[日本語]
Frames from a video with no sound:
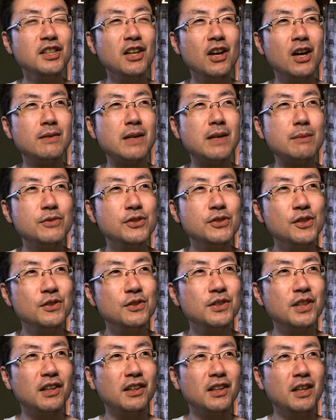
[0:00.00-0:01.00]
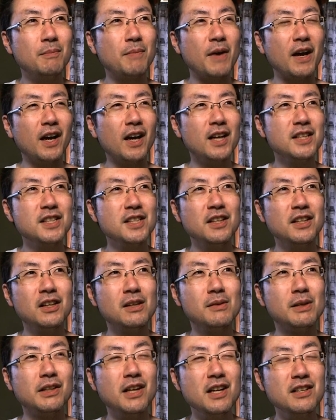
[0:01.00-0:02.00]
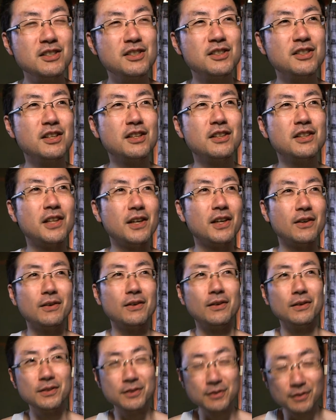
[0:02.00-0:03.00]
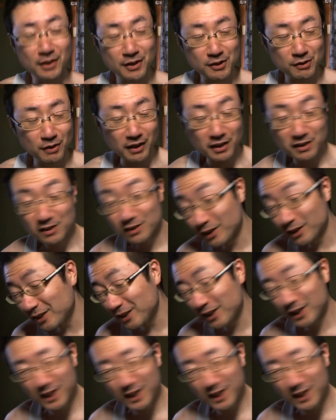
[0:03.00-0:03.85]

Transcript: かお前、無視力だってバカじゃないのお前、何してんだよ。って言った言われた瞬間に、